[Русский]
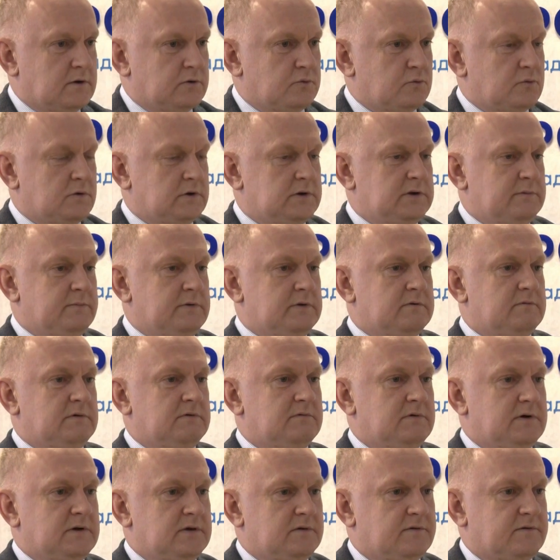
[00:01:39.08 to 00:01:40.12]
который теперь
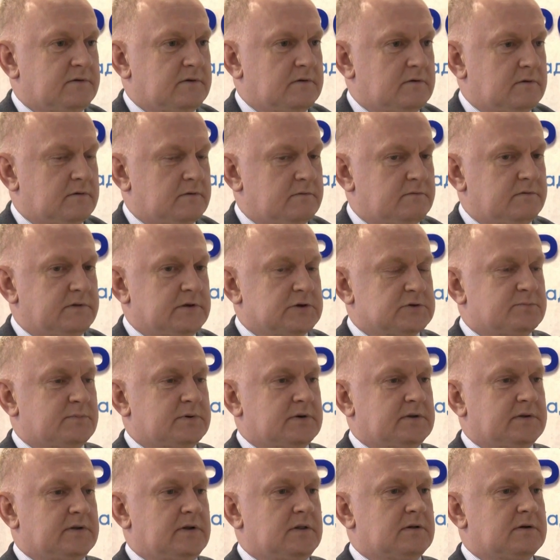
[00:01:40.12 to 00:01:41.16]
вливается в наш
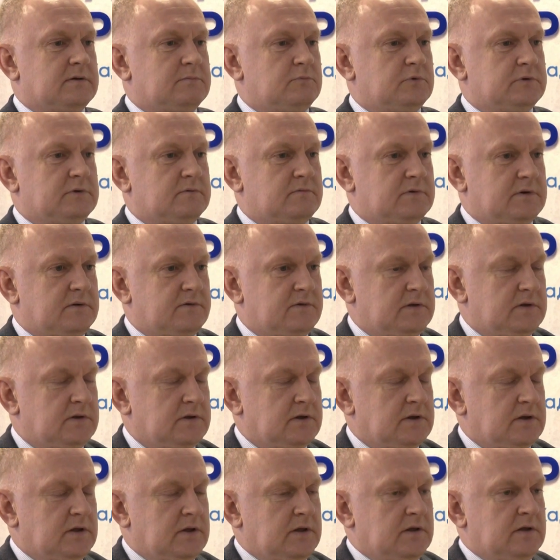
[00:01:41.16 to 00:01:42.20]
портал «Работа в
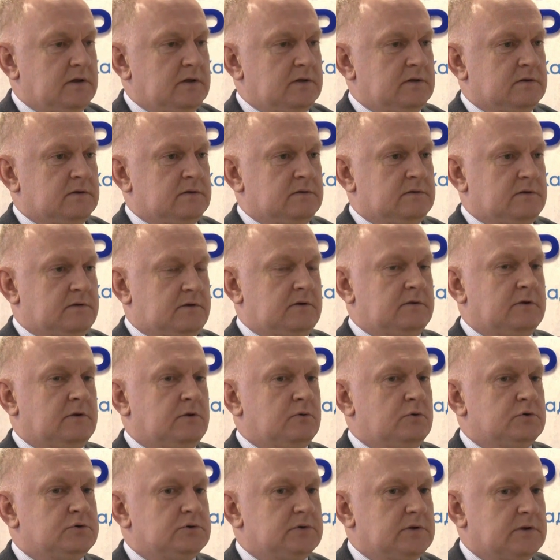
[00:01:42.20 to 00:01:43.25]
России»,
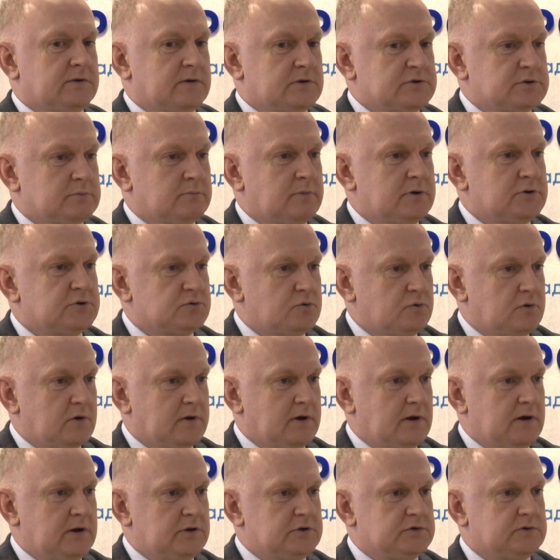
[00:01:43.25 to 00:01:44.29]
сосредоточено достаточно большое
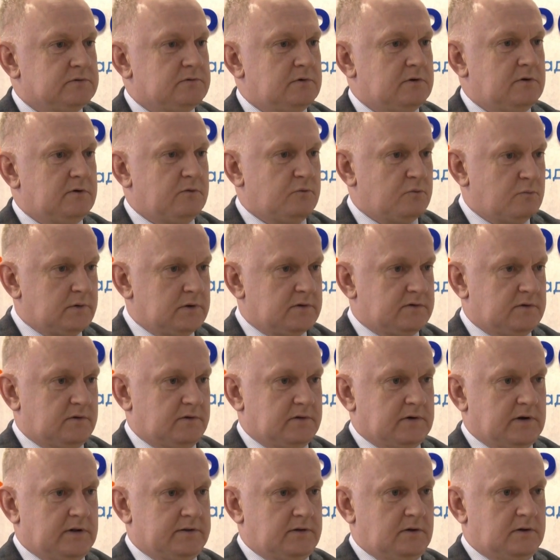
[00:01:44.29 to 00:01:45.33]
количество резюме с
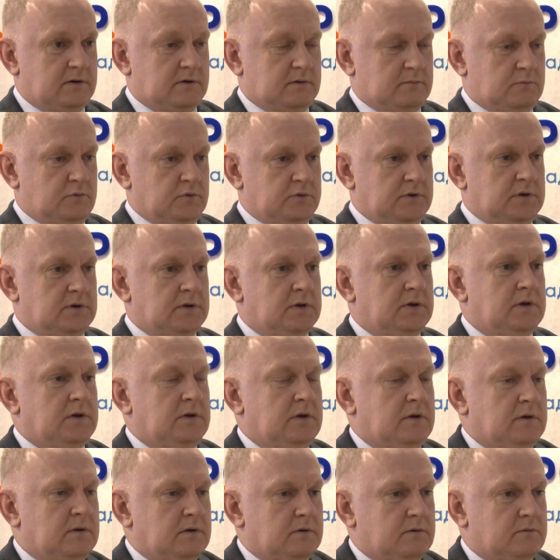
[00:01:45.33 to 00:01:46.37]
искателей работы,
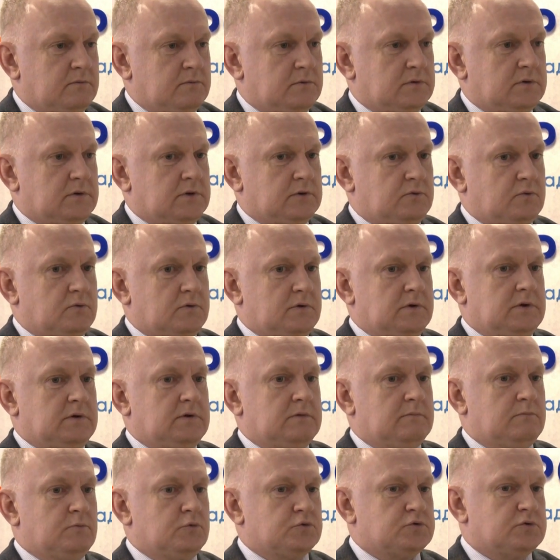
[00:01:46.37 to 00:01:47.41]
вот,
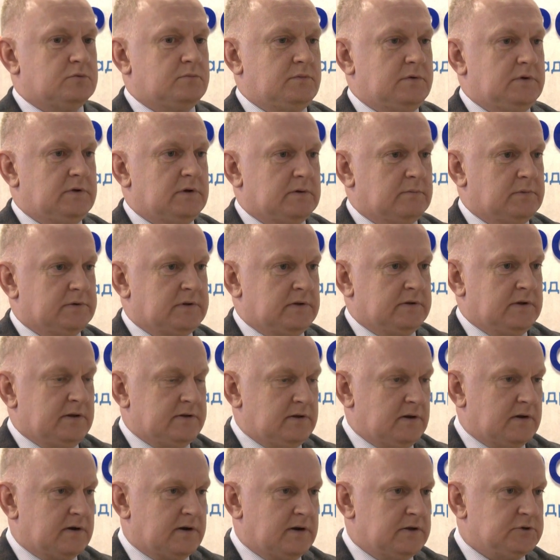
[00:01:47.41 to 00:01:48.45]
которые, может быть,
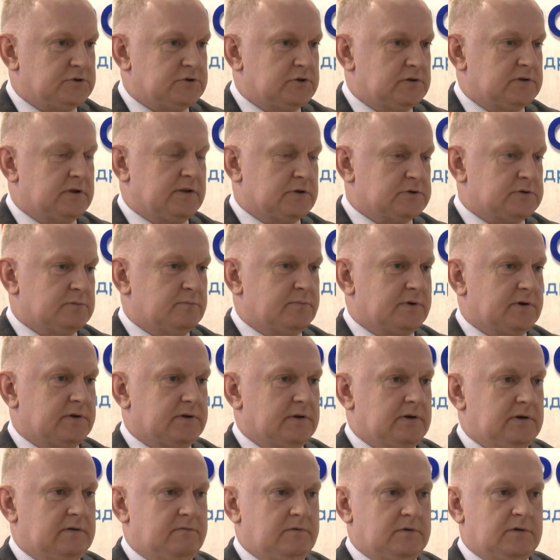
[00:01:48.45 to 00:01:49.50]
работодатели раньше на нашем
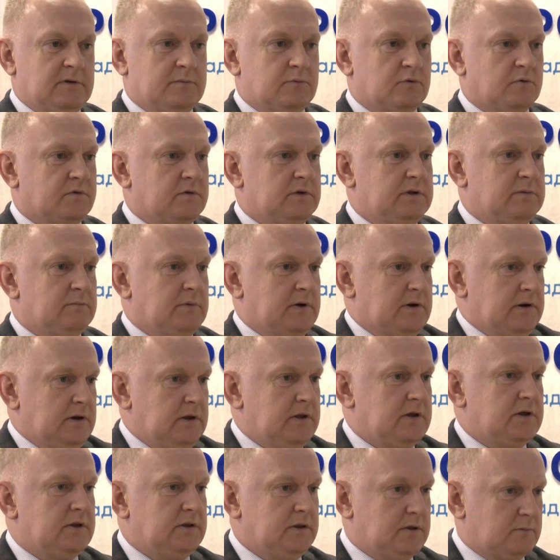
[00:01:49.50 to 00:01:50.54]
портале видеть просто не
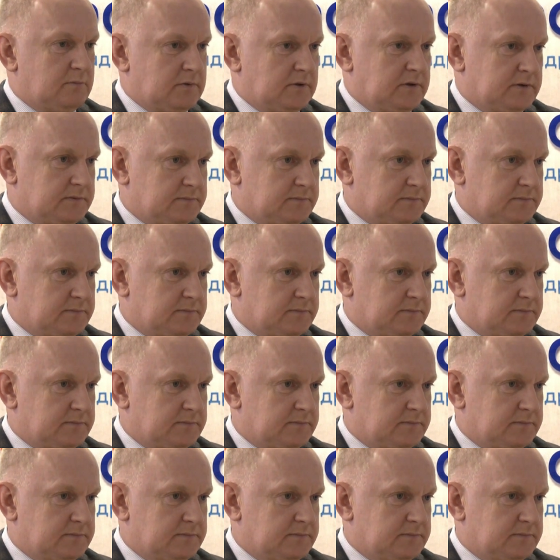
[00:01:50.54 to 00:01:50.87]
могли, их не было.